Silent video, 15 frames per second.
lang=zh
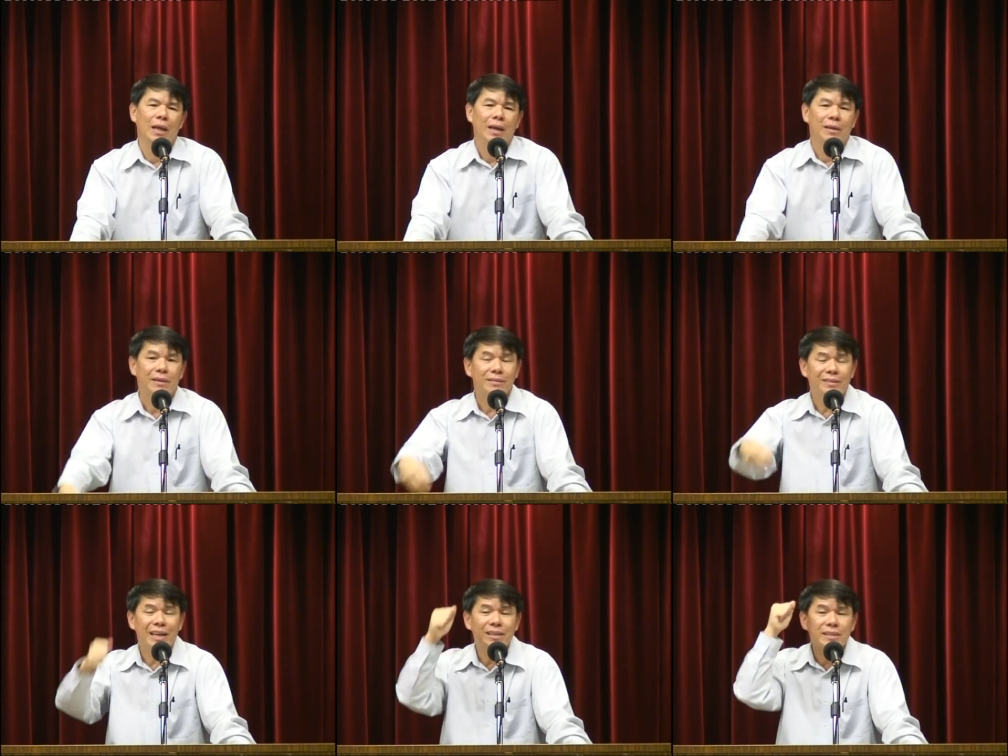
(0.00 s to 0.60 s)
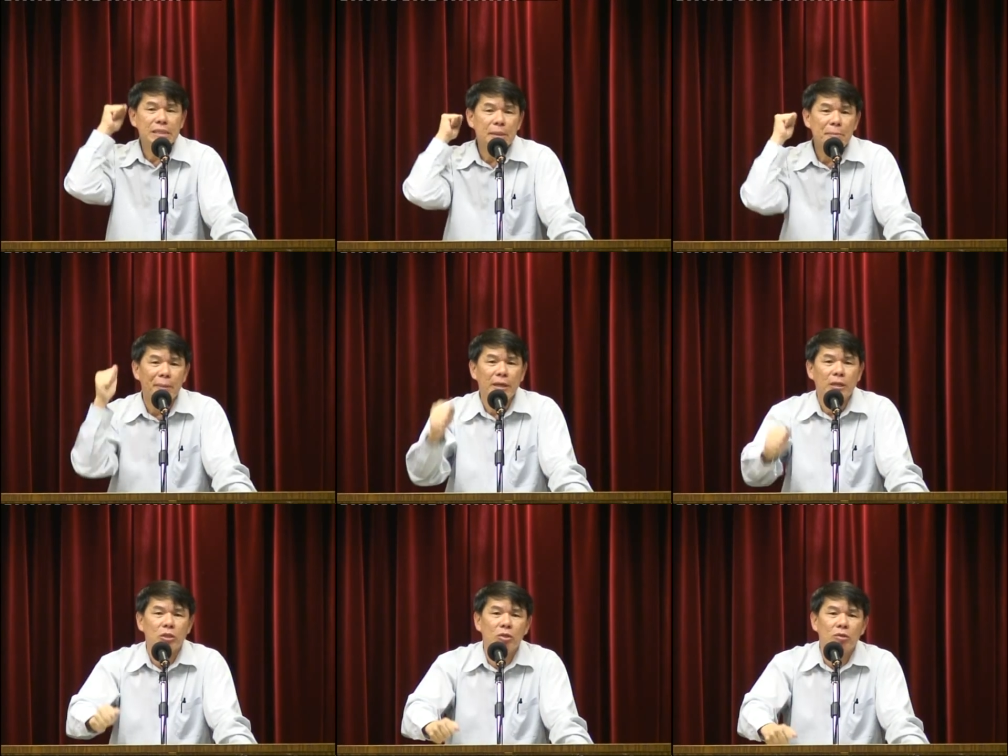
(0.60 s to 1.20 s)
但是他这
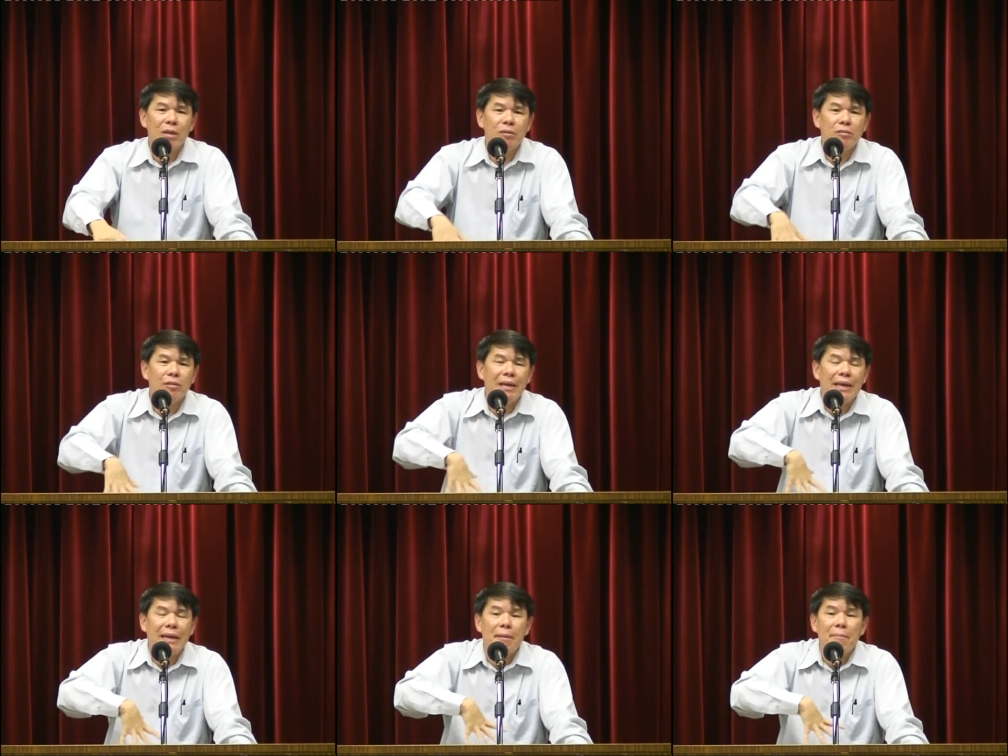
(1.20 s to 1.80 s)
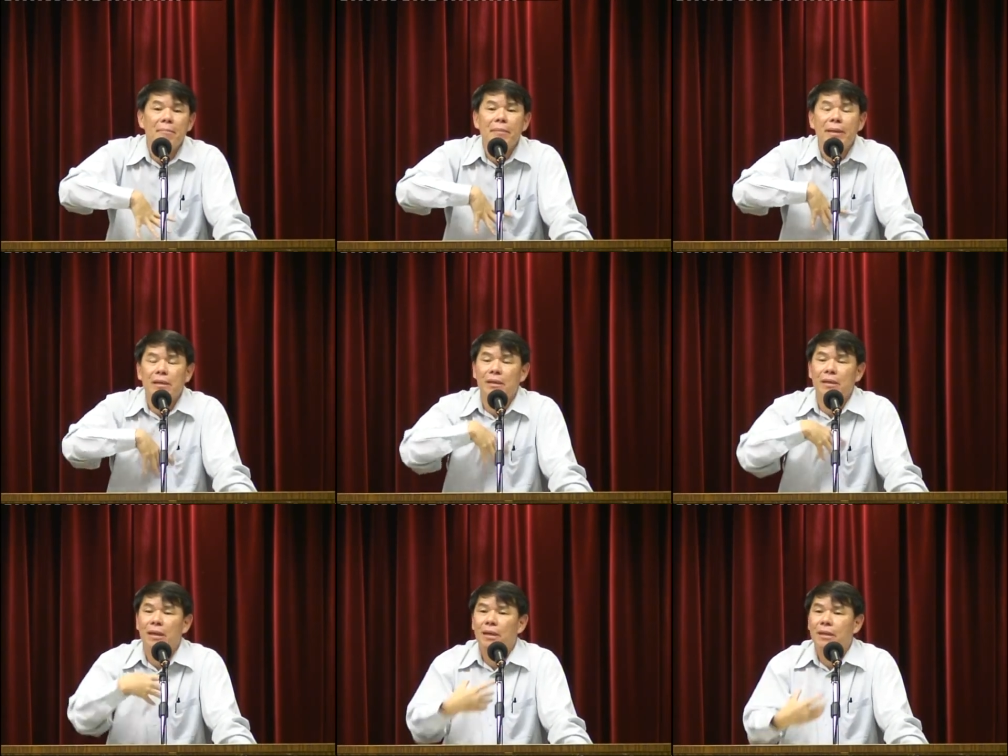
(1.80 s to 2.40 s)
辈的时候要有怜悯，